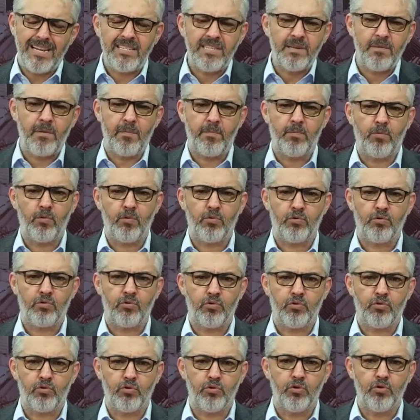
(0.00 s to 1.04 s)
ne sebep
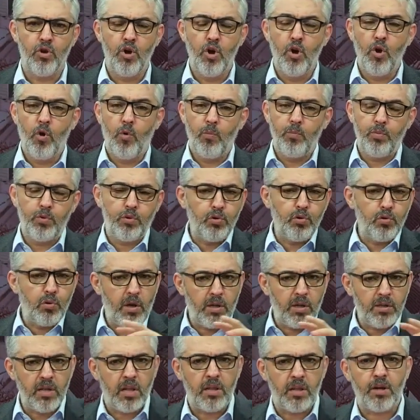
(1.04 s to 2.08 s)
olursa olsun bütün o
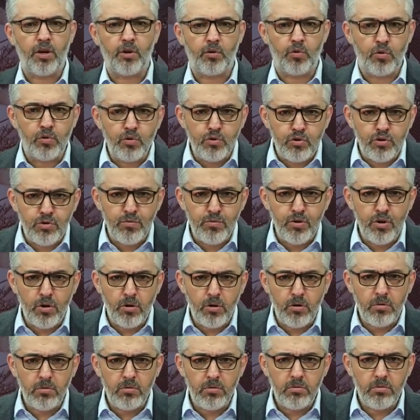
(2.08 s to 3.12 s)
hatalara göz
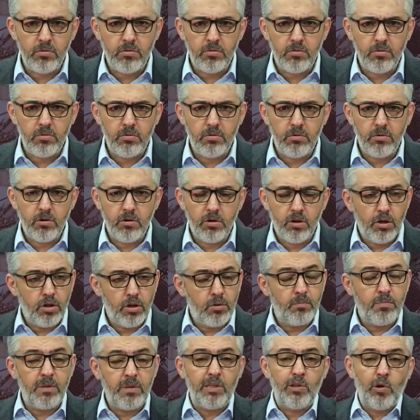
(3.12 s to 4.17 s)
yumuyor
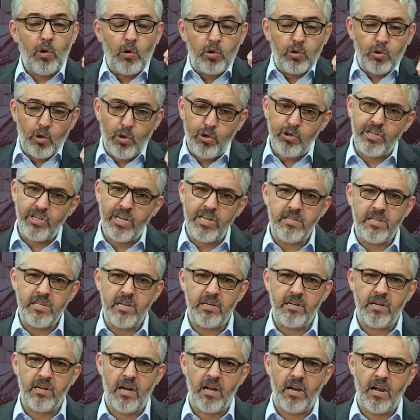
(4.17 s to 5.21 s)
bir doktor
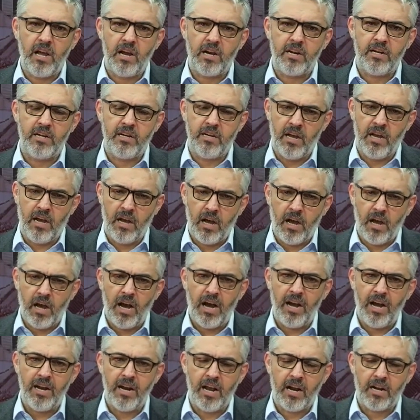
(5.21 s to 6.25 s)
şeytanın ahlakıyla
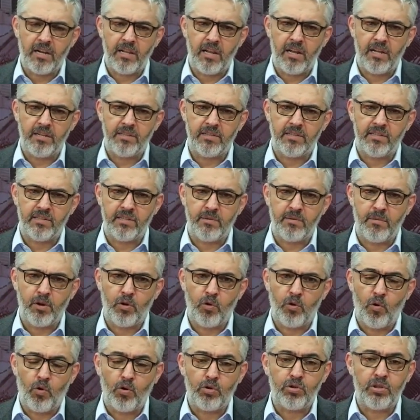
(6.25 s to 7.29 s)
ahlaklandığı zaman
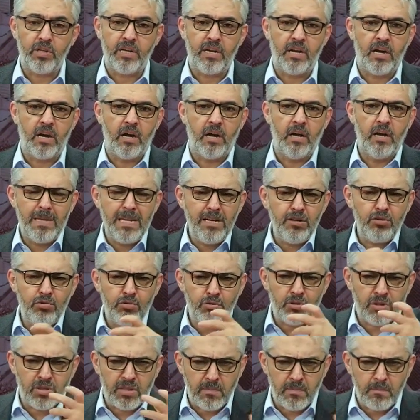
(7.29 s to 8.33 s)
ortaya bir
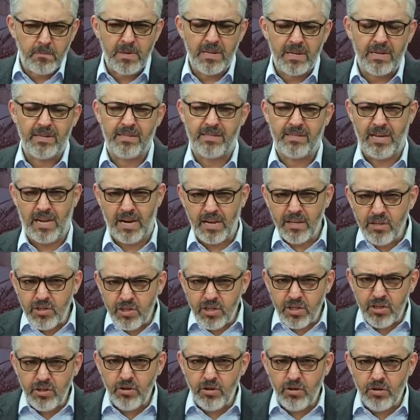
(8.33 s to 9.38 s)
sürü tıbbi rezalet
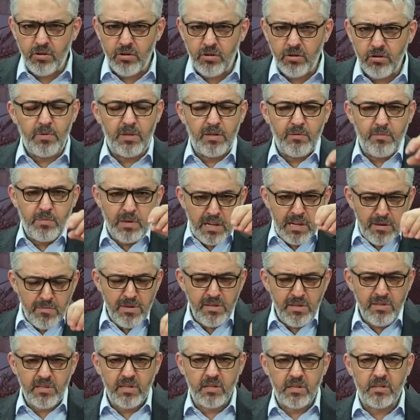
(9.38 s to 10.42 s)
çıkıyor. Bir bilim
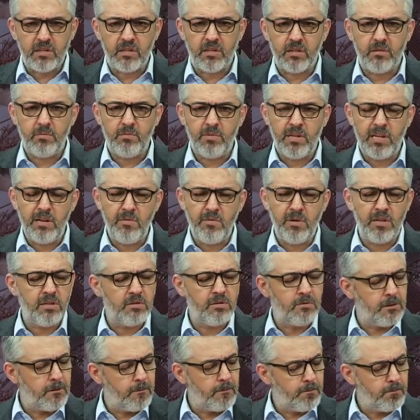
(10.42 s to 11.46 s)
insanı, bilim
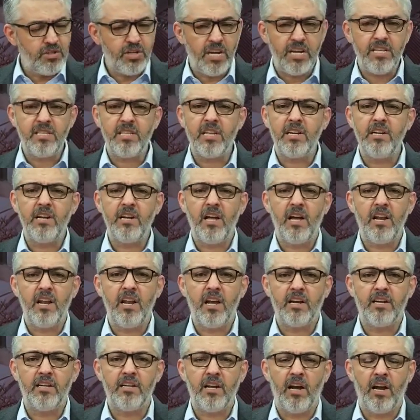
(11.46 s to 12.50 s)
adamı şeytanın
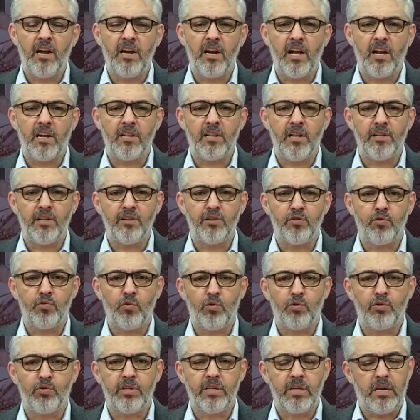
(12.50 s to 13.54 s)
ahlakıyla ahlaklandığında
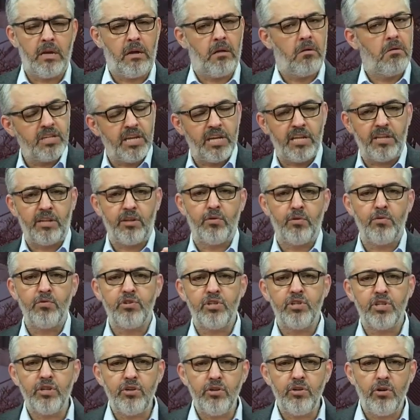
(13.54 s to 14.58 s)
ortaya GDO
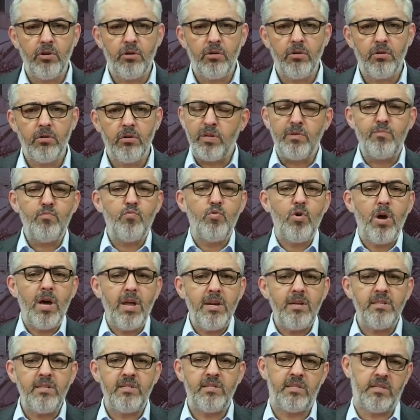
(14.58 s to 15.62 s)
çıkıyor. Bir
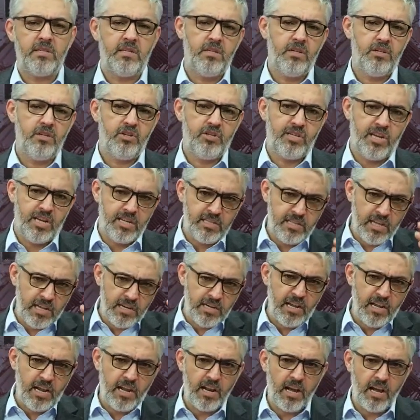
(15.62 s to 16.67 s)
mühendisi
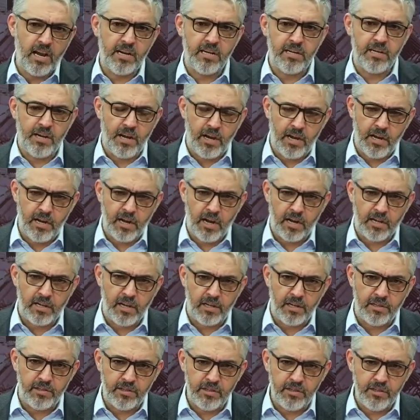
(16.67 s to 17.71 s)
şeytanın ahlakıyla
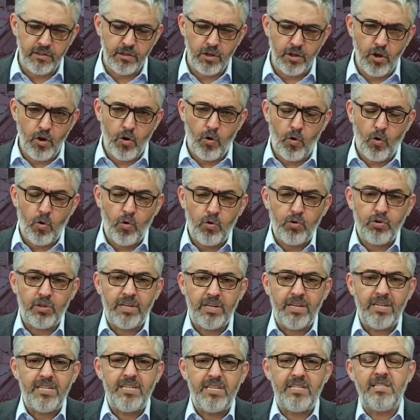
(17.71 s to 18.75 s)
ahlaklandırın
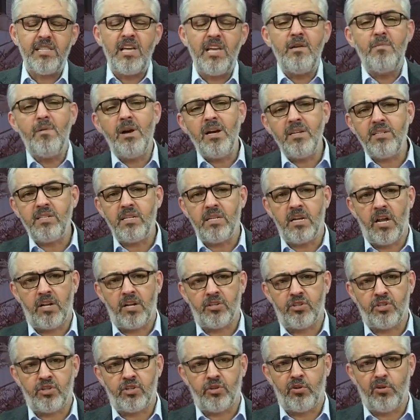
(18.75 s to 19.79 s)
ortaya kitle imha silahı
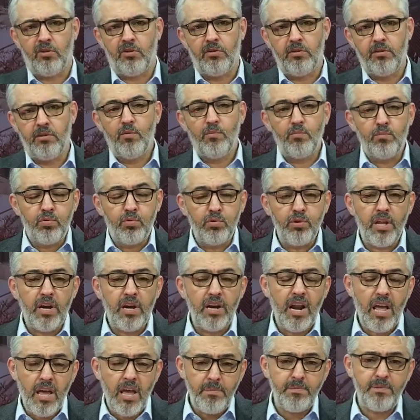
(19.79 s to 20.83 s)
çıkıyor.
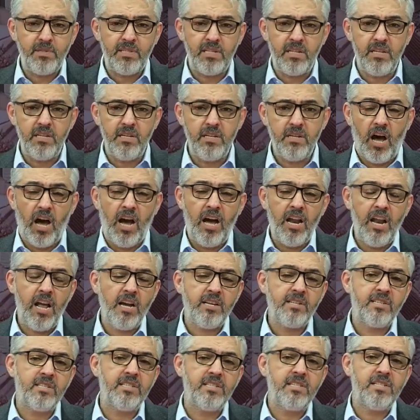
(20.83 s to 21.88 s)
Bunların hepsi
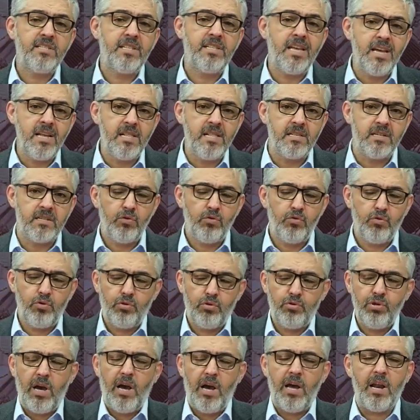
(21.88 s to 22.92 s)
ahlaksızlık değildir.
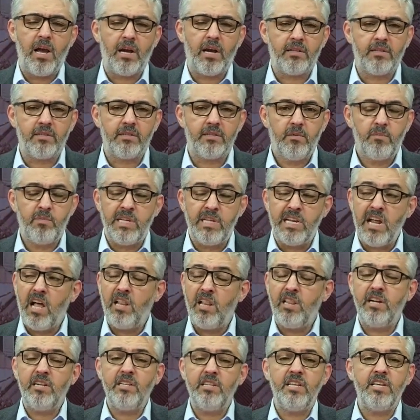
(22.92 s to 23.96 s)
Kötü ahlaktır.
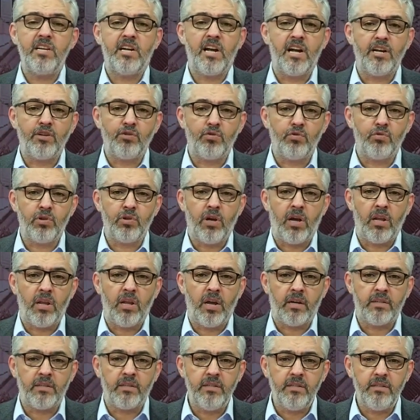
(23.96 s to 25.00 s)
Binaları da yıkan kötü
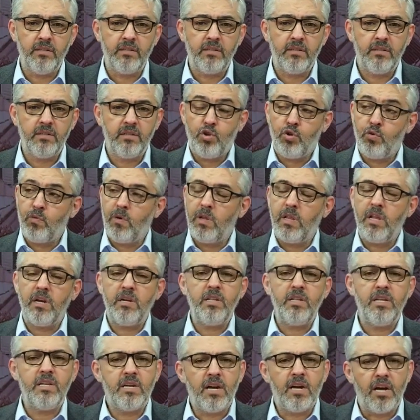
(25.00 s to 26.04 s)
ahlaktır.
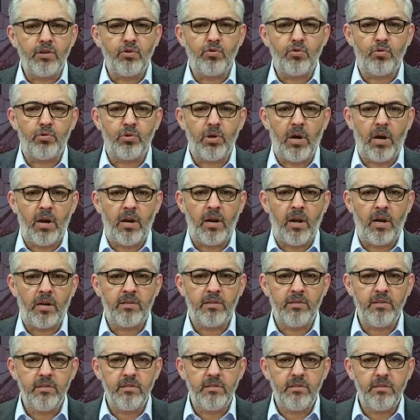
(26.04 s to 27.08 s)
Yuvaları da yıkan kötü
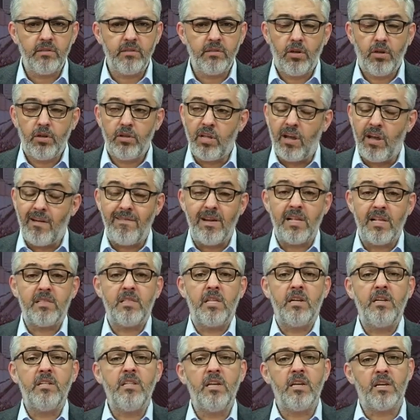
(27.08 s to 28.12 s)
ahlaktır.
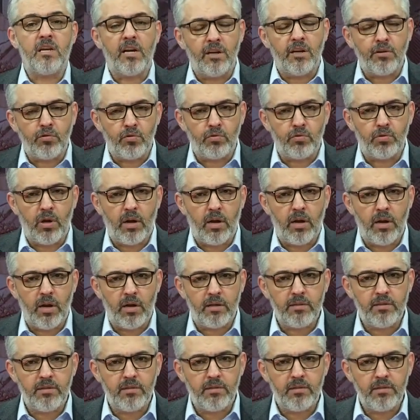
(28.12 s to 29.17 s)
Devletleri de yıkan kötü
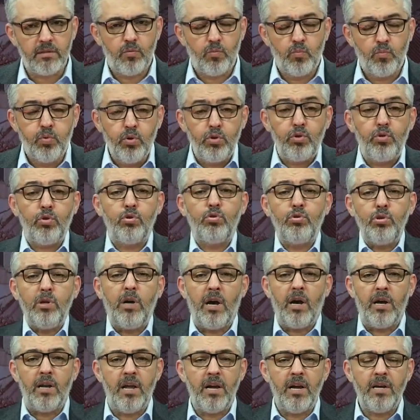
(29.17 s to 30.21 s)
ahlaktır. Bu kötü
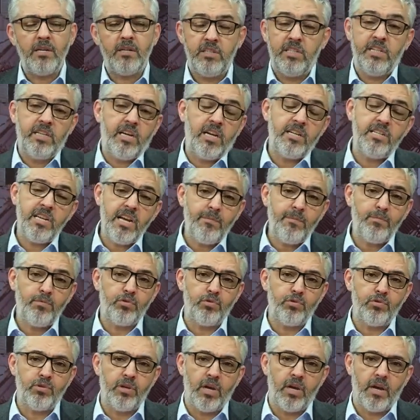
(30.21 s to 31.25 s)
ahlak yıkacak bu
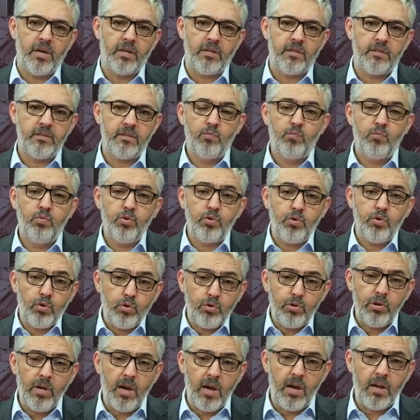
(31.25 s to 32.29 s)
dünyayı. Bu
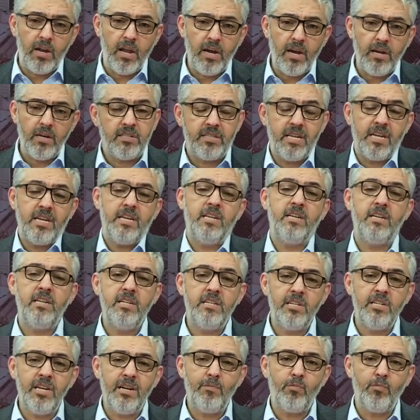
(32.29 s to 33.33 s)
kötü ahlak
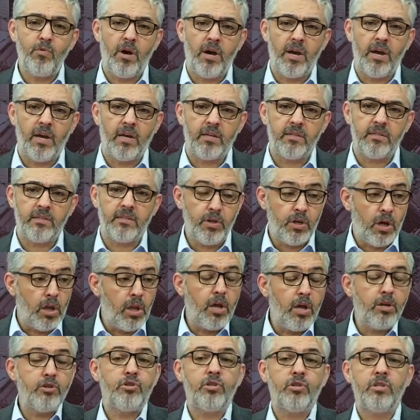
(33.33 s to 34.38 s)
zehirleyecek bu hayat.
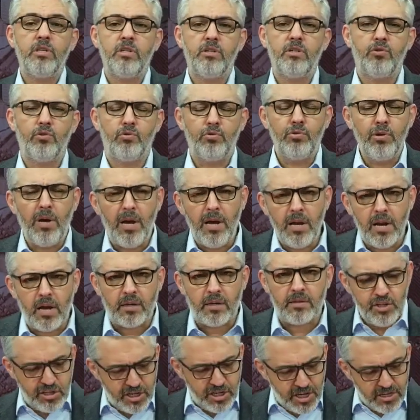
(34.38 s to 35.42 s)
Yalancılık kötü
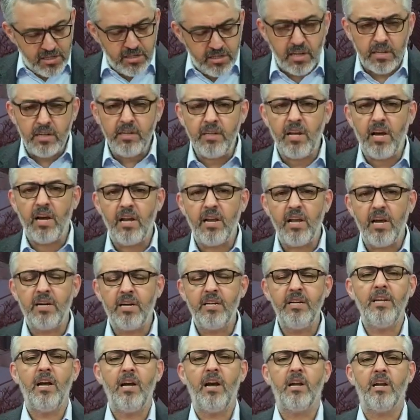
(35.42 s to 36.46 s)
ahlak. Şeytanın
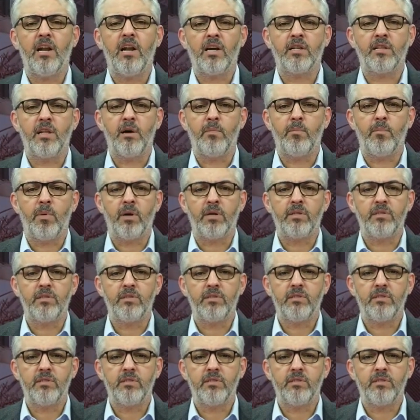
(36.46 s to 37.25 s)
ahlakıyla ahlaklanmak.